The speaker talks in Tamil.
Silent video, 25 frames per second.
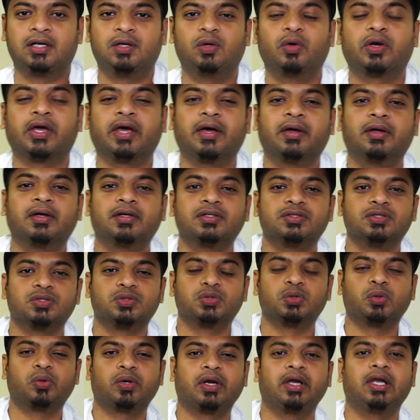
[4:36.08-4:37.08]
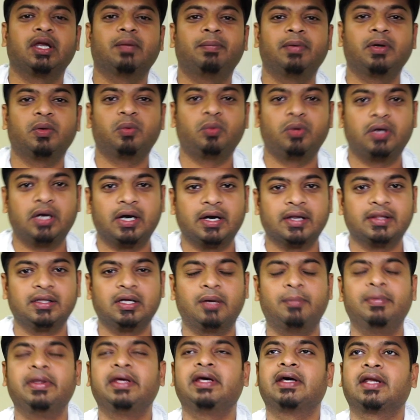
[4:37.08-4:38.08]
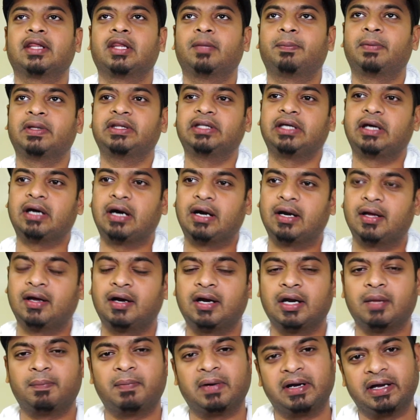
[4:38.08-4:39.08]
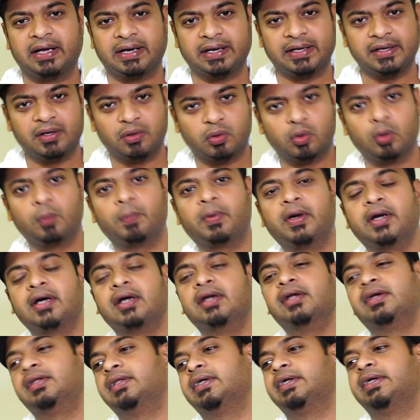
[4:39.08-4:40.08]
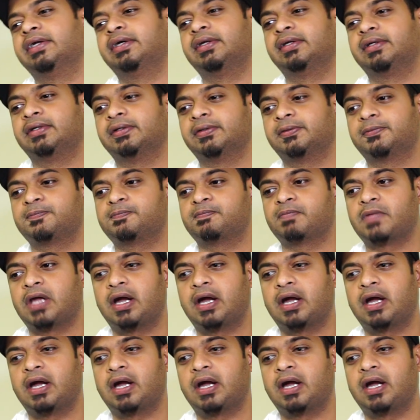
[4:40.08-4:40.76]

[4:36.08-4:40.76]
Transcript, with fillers: ஓகே ஸோ சூரியன் எப்படி உண்டானது அப்படிங்கிறத பற்றி காலங்காலமாக நிறைய கோட்பாடுகள் இருந்துகிட்டே இருக்குது